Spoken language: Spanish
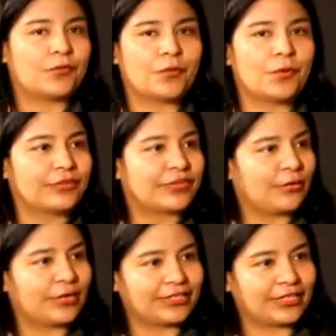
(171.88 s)
cómo
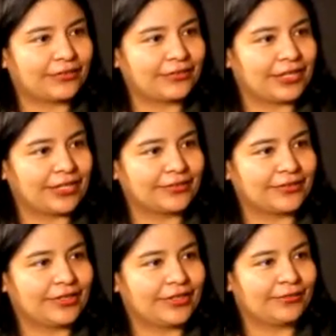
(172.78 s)
están los estados de
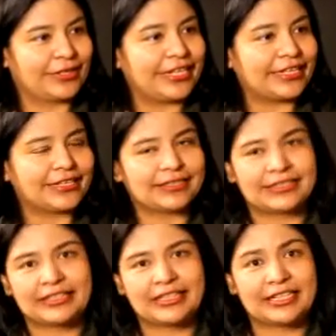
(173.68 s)
las, vías,
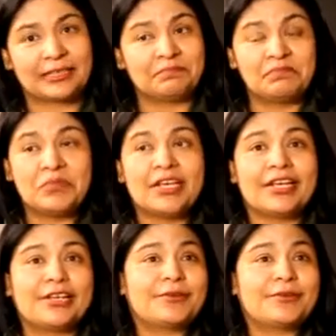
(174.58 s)
etc. Y